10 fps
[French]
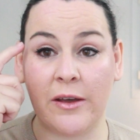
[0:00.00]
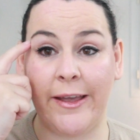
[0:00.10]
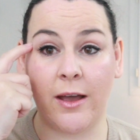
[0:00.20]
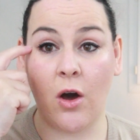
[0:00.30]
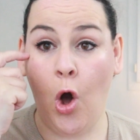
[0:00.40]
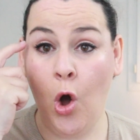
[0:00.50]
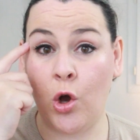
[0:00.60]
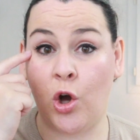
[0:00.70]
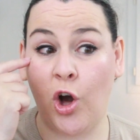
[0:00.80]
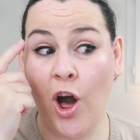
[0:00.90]
avec
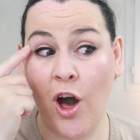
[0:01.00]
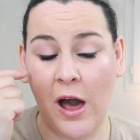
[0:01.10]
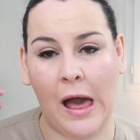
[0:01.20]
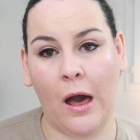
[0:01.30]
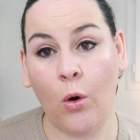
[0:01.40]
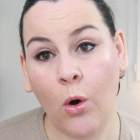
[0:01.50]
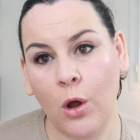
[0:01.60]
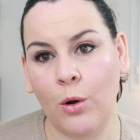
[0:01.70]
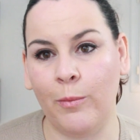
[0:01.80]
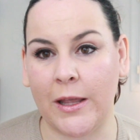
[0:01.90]
encore un
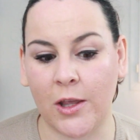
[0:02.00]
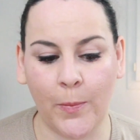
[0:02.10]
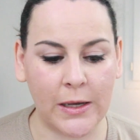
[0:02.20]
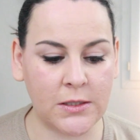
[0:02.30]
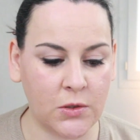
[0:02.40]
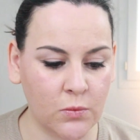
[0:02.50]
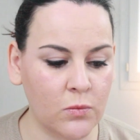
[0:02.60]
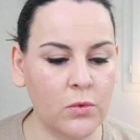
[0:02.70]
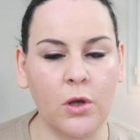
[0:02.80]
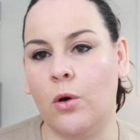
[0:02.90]
haul make-up
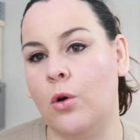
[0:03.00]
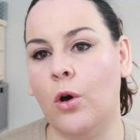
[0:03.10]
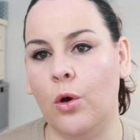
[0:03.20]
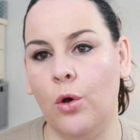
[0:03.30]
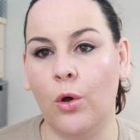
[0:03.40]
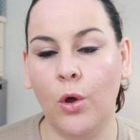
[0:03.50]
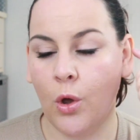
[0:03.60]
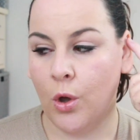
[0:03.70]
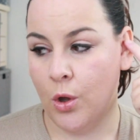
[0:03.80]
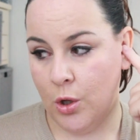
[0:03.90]
action et encore euh,
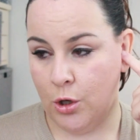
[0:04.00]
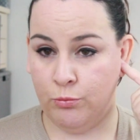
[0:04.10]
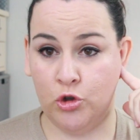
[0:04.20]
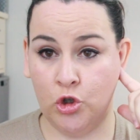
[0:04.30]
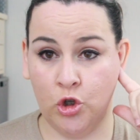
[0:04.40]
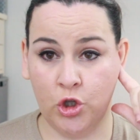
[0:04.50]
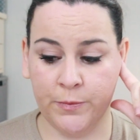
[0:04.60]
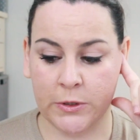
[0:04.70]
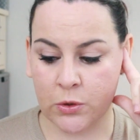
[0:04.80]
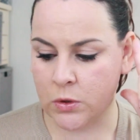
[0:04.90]
un petit,
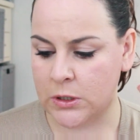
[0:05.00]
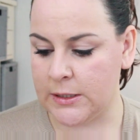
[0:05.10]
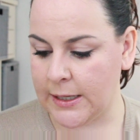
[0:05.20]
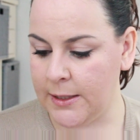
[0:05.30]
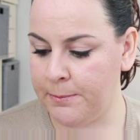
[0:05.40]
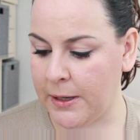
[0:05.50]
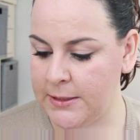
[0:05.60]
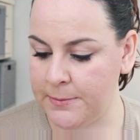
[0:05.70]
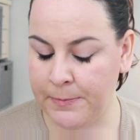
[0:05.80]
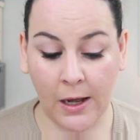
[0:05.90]
des petits trucs qui traînent
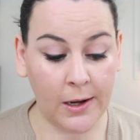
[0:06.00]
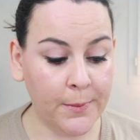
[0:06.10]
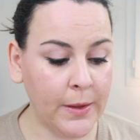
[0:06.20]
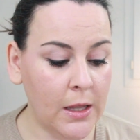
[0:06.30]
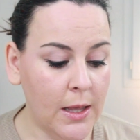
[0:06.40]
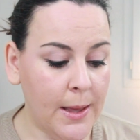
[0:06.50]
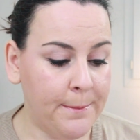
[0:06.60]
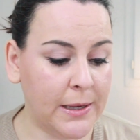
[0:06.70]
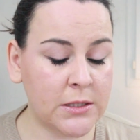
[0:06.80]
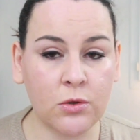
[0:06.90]
par-ci par-là.
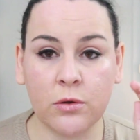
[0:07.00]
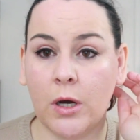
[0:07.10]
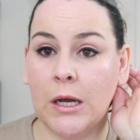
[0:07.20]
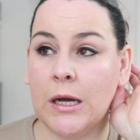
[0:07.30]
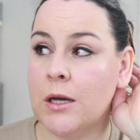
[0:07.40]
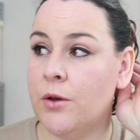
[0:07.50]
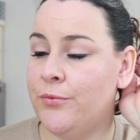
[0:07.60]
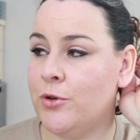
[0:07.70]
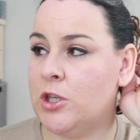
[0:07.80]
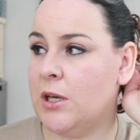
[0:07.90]
Parce que voilà,
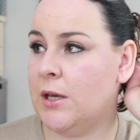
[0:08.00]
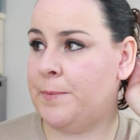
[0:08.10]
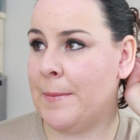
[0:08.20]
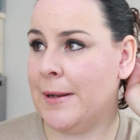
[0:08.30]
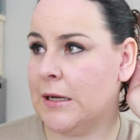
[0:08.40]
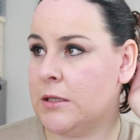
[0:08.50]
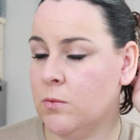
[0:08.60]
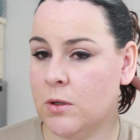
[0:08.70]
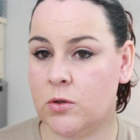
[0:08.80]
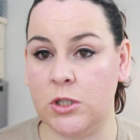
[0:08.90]
vu que j'ai pas mal
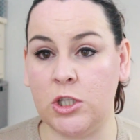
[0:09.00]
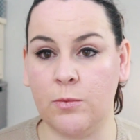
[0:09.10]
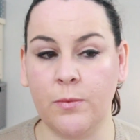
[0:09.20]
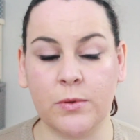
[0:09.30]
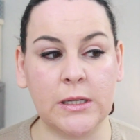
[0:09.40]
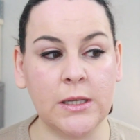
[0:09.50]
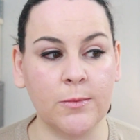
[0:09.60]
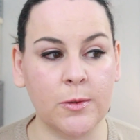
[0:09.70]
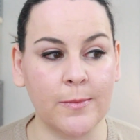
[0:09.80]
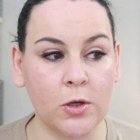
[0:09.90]
d'actions à côté de chez moi, pour celles qui
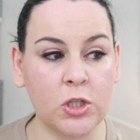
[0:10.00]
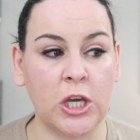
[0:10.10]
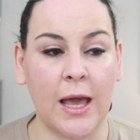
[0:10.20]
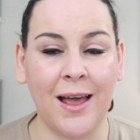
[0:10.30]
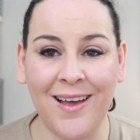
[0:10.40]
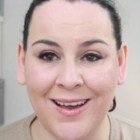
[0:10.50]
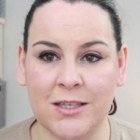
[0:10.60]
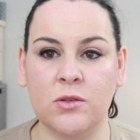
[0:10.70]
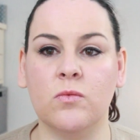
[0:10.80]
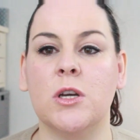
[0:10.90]
me demandent, j'ai un
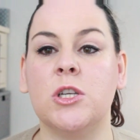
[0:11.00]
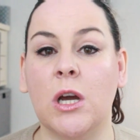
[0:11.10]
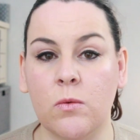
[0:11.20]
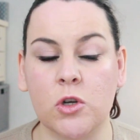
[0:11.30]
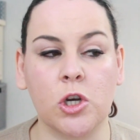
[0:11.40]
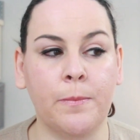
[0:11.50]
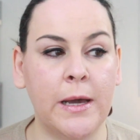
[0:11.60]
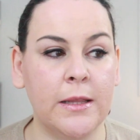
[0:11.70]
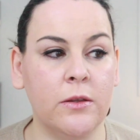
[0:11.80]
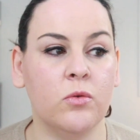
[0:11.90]
action à Chalon en
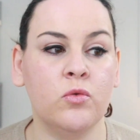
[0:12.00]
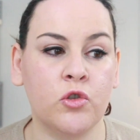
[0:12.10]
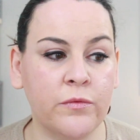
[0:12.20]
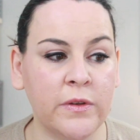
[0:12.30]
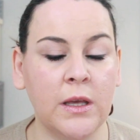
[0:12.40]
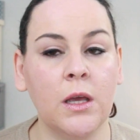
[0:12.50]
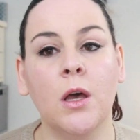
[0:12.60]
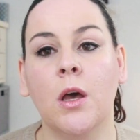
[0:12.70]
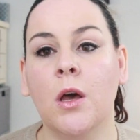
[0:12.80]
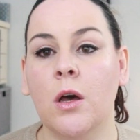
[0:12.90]
Champagne où je vais
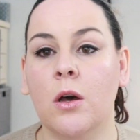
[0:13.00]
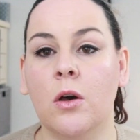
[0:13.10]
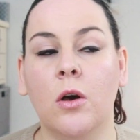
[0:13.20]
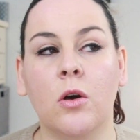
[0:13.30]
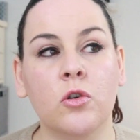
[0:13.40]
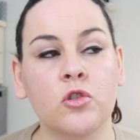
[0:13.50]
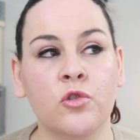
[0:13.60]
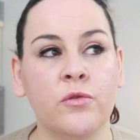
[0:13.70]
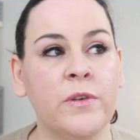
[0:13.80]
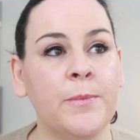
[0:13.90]
euh, quand
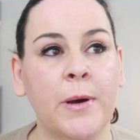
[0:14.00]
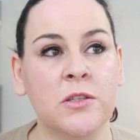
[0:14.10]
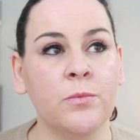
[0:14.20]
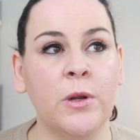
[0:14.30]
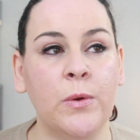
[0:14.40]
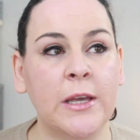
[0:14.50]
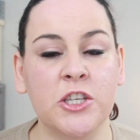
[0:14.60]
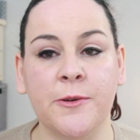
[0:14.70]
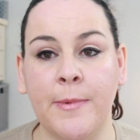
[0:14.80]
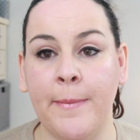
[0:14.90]
je vais, par exemple, les
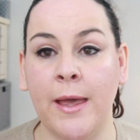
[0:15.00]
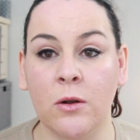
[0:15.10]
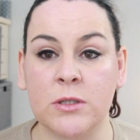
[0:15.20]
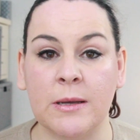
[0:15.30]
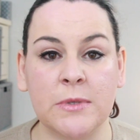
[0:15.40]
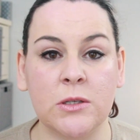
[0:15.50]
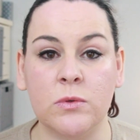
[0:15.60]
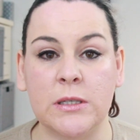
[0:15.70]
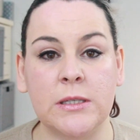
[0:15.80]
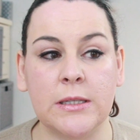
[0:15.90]
week-ends chez ma mère, le samedi,
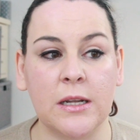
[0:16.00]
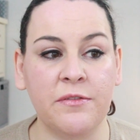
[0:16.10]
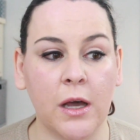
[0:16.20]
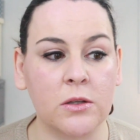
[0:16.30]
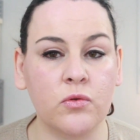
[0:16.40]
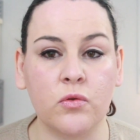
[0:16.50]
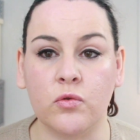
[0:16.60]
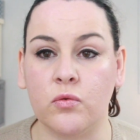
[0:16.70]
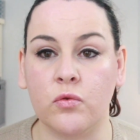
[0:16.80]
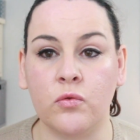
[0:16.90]
on décide d'aller faire un
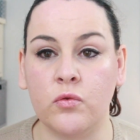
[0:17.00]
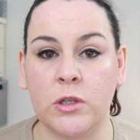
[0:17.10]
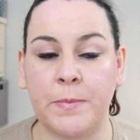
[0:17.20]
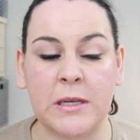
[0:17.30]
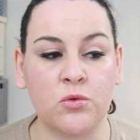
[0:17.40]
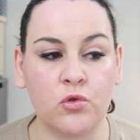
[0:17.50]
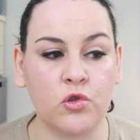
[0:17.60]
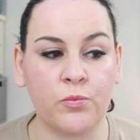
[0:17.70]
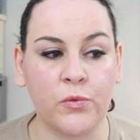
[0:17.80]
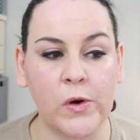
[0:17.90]
tour. Donc, du coup, j'y passe
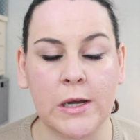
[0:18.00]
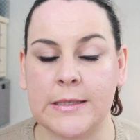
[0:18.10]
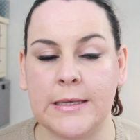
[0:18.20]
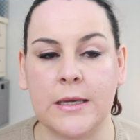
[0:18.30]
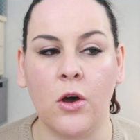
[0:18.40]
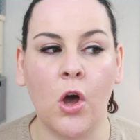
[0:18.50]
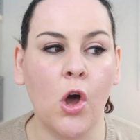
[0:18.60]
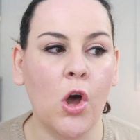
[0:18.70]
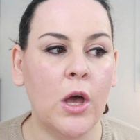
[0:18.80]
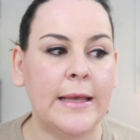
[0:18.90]
toujours pour voir si euh,
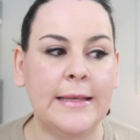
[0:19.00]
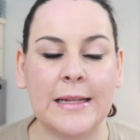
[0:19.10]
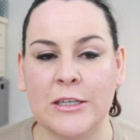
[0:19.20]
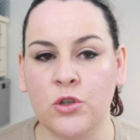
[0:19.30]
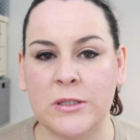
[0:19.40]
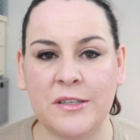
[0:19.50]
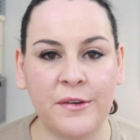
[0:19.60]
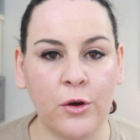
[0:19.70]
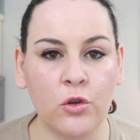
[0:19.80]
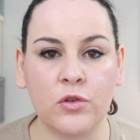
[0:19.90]
il y a des choses
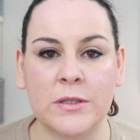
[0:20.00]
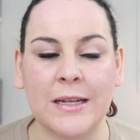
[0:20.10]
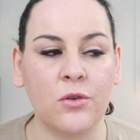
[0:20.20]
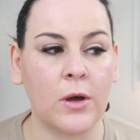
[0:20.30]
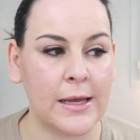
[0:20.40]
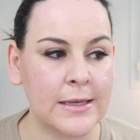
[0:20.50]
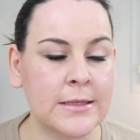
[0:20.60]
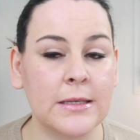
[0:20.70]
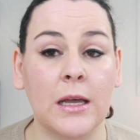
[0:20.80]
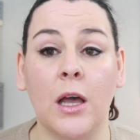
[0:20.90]
différentes de celles de
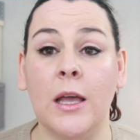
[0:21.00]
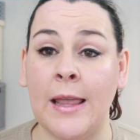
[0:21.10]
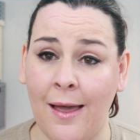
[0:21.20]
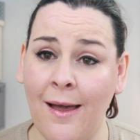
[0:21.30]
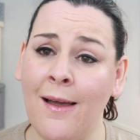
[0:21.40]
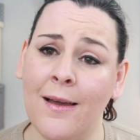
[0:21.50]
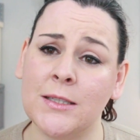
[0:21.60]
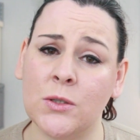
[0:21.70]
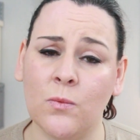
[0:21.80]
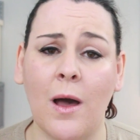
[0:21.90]
Reims. Il y a un
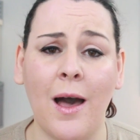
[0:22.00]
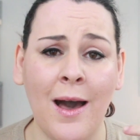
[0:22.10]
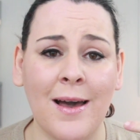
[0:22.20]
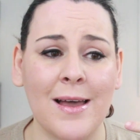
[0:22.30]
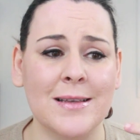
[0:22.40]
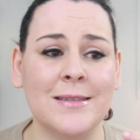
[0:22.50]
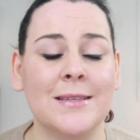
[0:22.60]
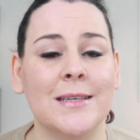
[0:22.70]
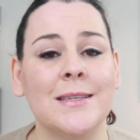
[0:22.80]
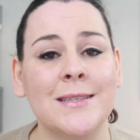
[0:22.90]
action à
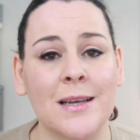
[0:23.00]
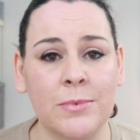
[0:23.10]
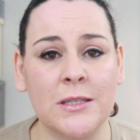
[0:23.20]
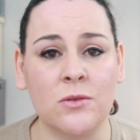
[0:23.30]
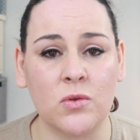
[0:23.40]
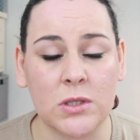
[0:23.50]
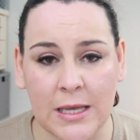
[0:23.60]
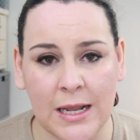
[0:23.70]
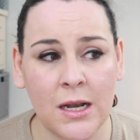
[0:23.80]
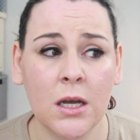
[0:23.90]
Reims,
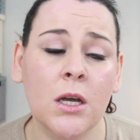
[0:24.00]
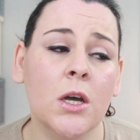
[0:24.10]
Saint-Brice-Courcelles